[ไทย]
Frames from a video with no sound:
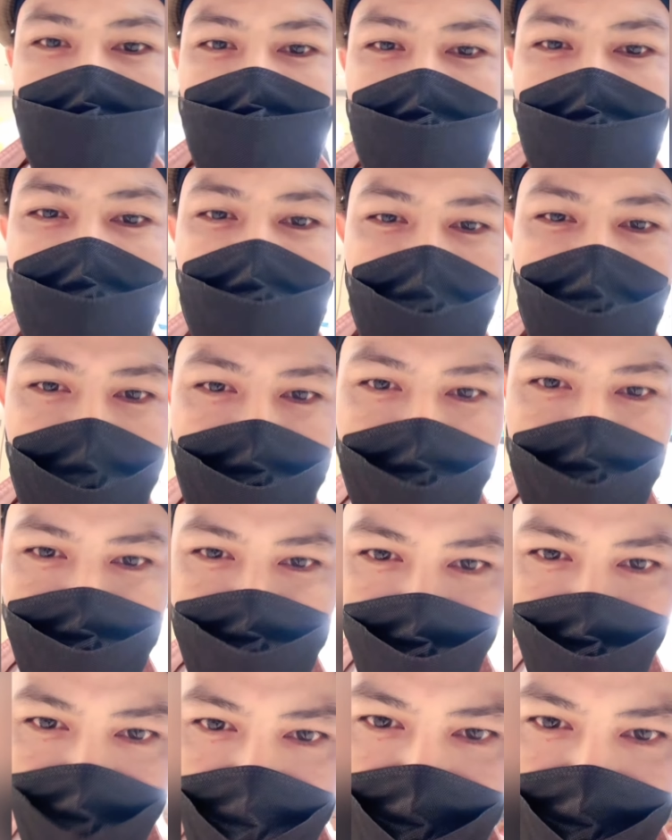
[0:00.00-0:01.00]
การที่ใคร
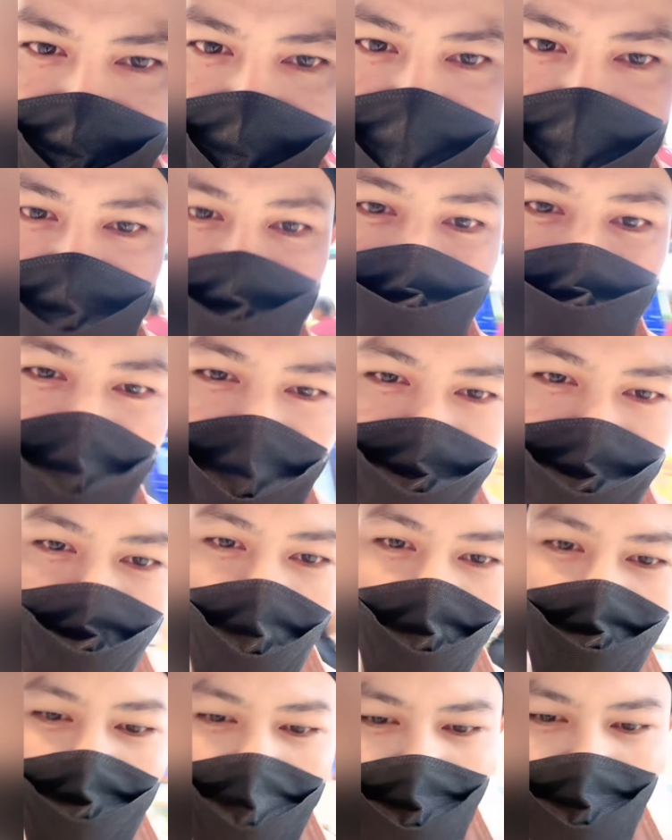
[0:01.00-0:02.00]
อยากจะมางาน
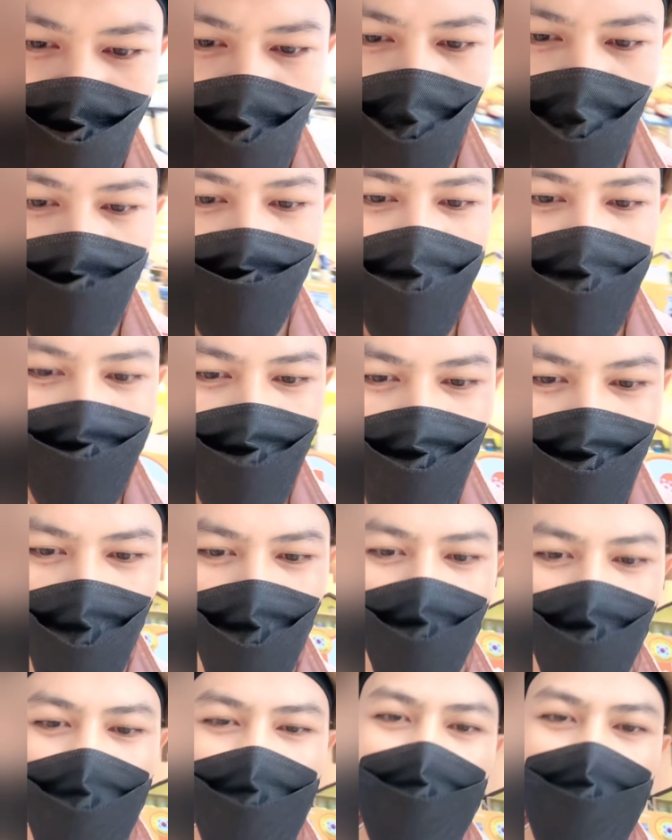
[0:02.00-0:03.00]
ไม่ต้องกังวลไม่
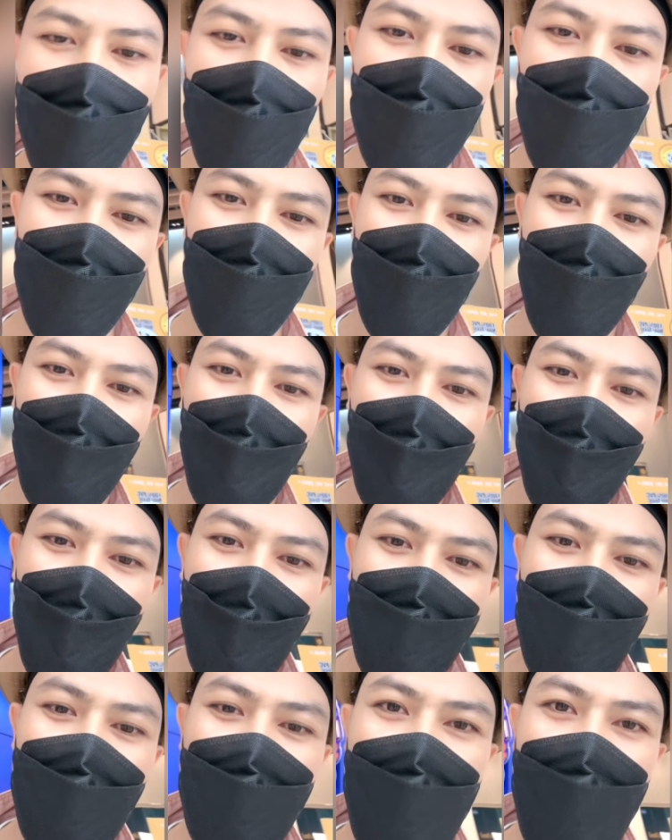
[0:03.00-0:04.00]
ต้องกลัวเลย
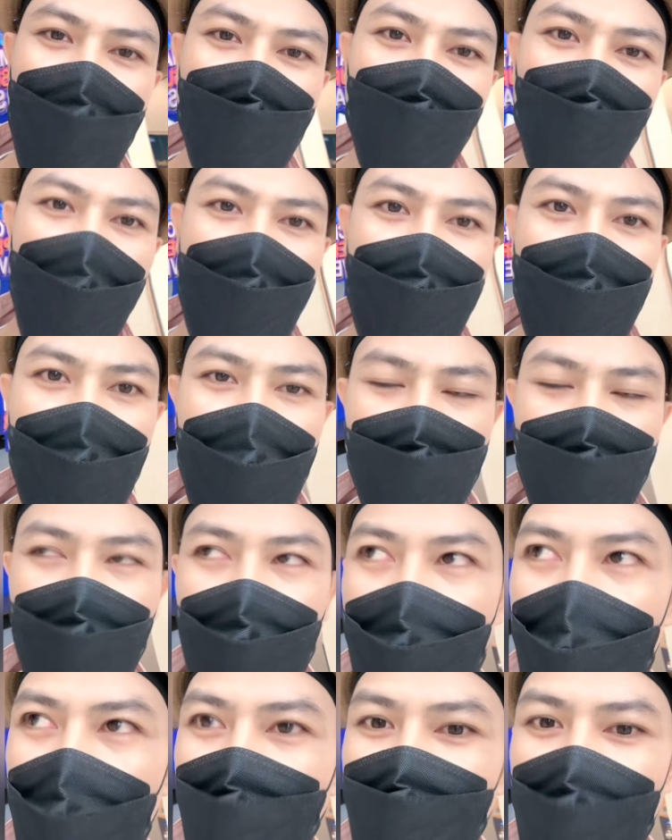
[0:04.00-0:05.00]
นะครับแฟนค
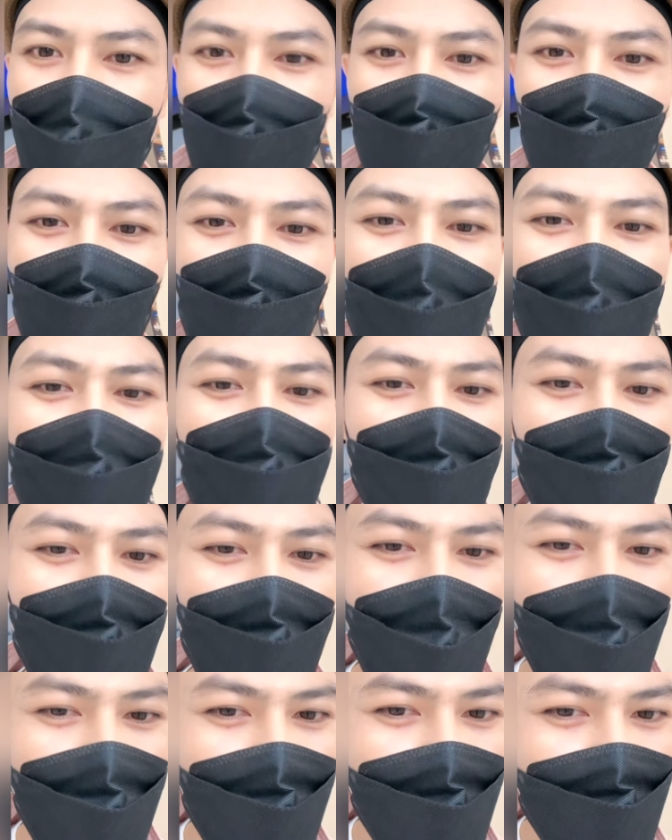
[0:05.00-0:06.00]
ลับนะครับอยากรู้ว่า
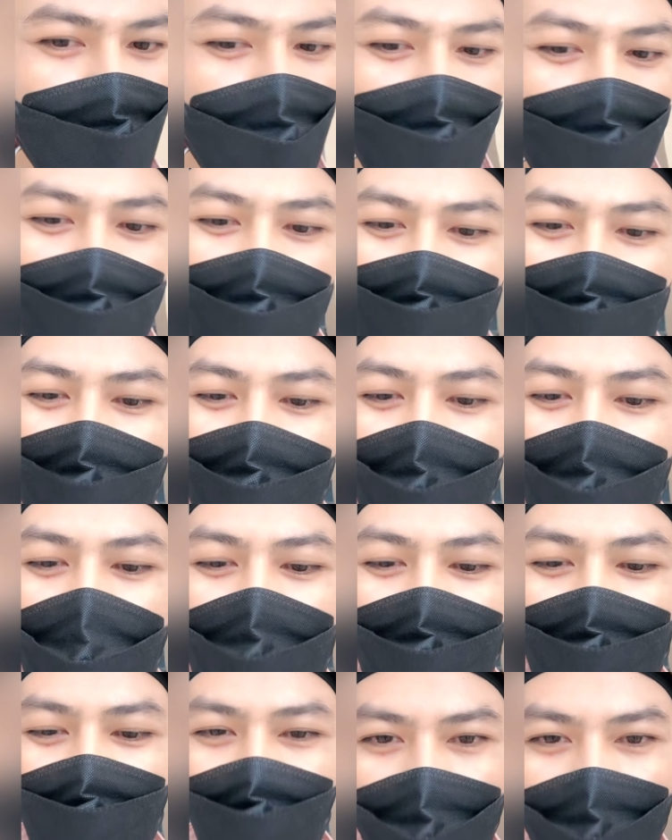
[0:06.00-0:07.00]
รังสิตเนี่ย
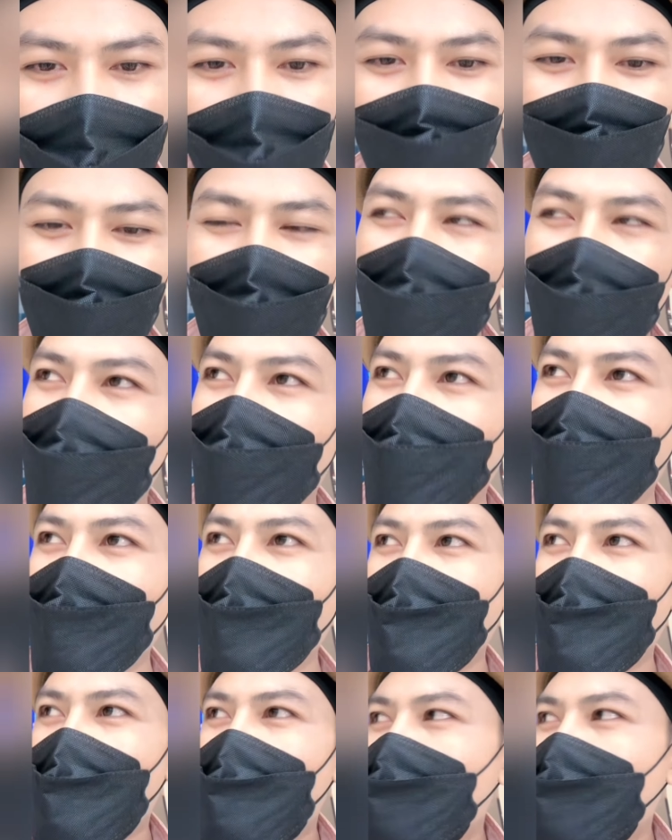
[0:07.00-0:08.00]
จะร้ายหรือเปล่านะ
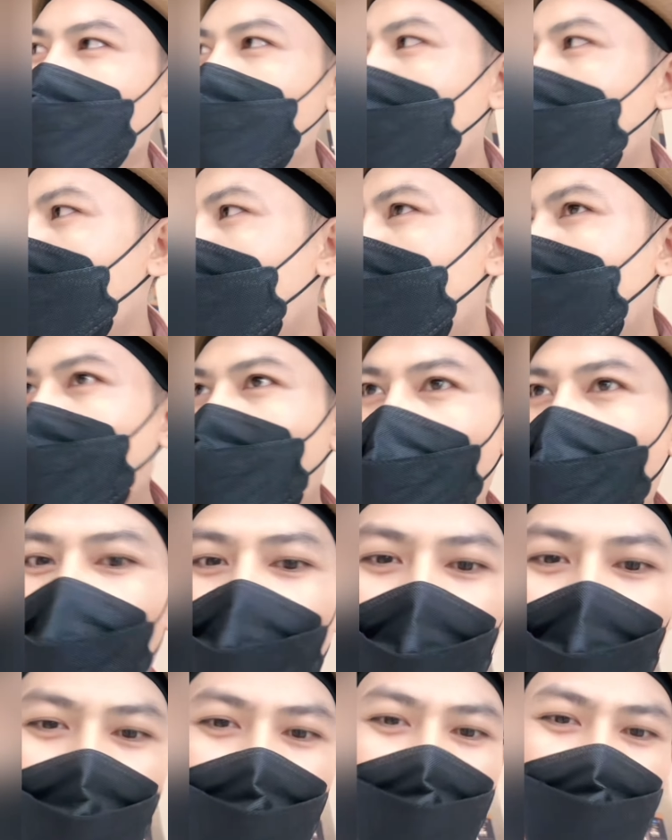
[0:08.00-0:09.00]
ฮะยังไง
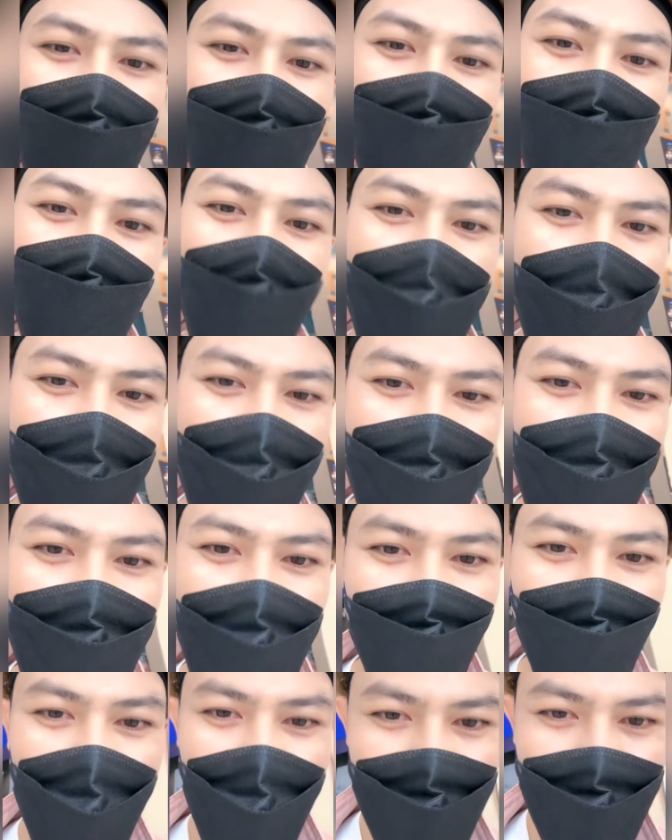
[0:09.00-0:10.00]
ก็มา
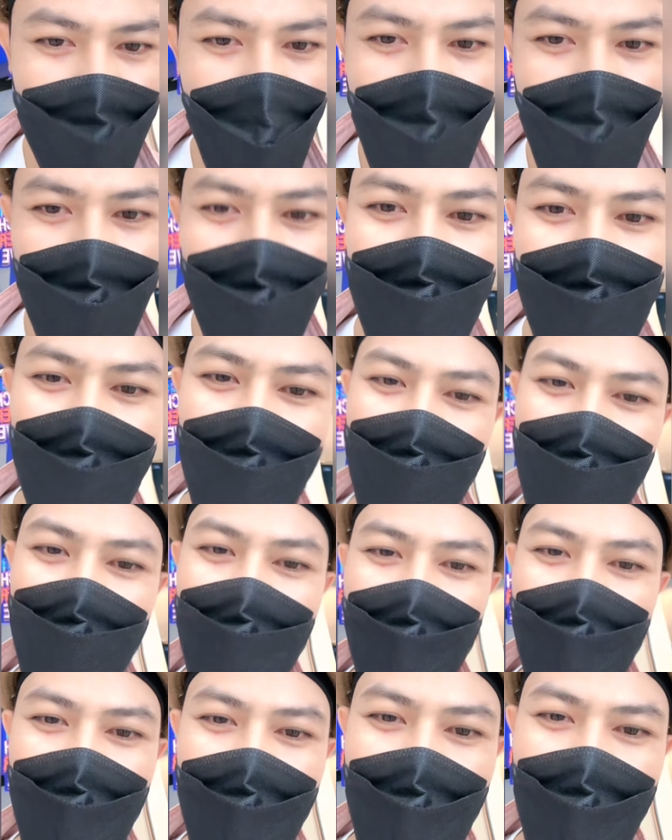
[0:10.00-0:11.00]
ให้กำลังใจเย
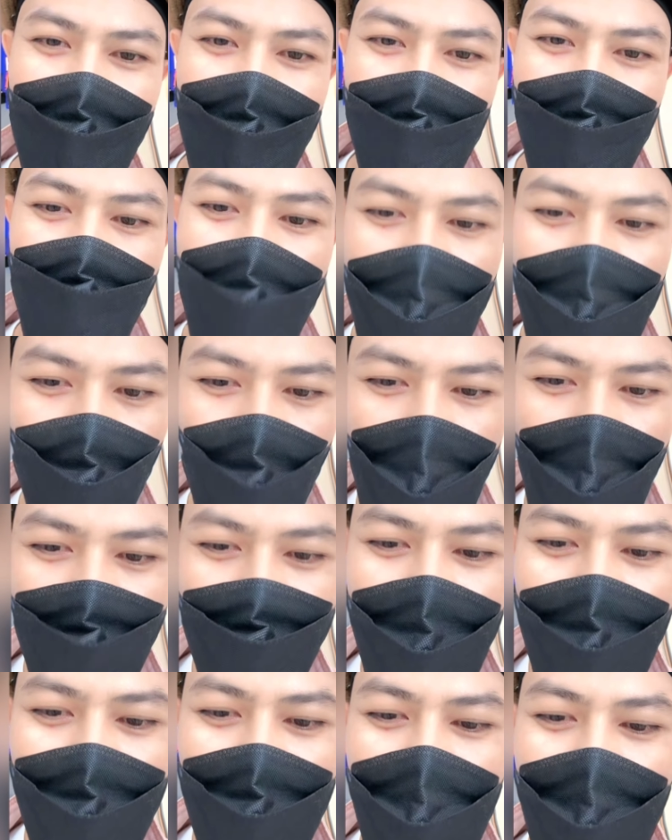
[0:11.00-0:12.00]
อะๆแบก
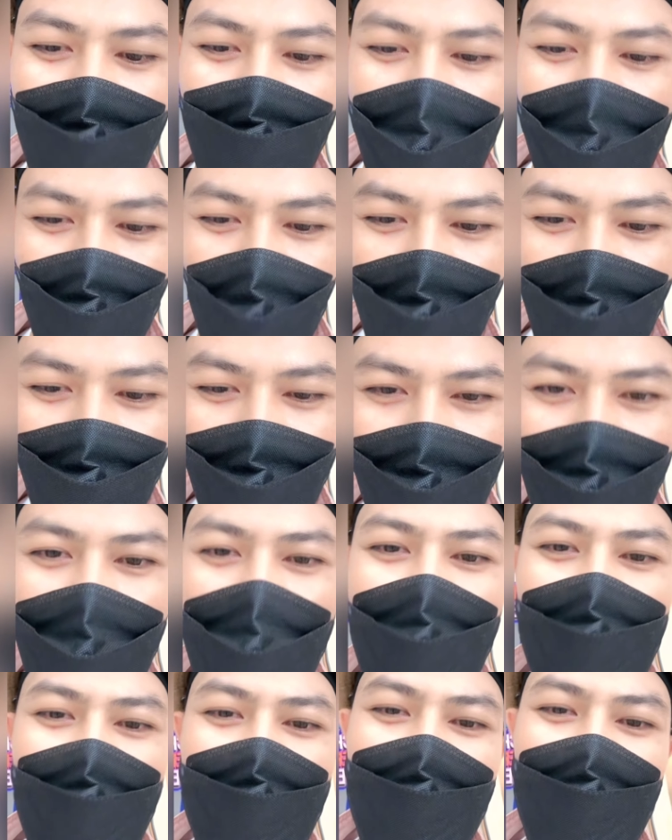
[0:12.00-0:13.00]
ความน่ารักแบกความ
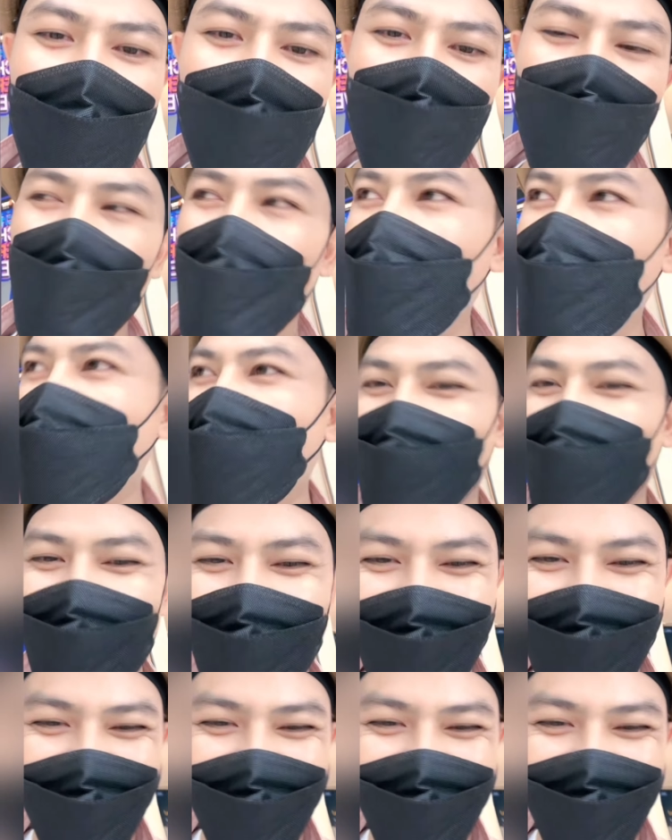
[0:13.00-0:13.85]
ร้ายนะครับมา